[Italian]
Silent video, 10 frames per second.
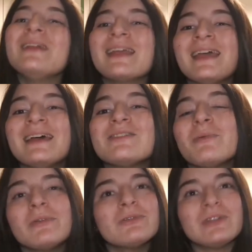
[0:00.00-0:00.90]
perché
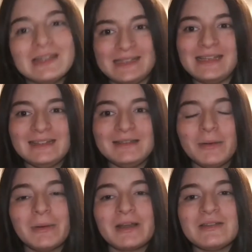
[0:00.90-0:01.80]
soprattutto del
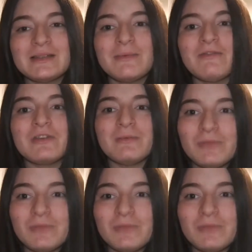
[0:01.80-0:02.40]
settimo, perché non sapevo chi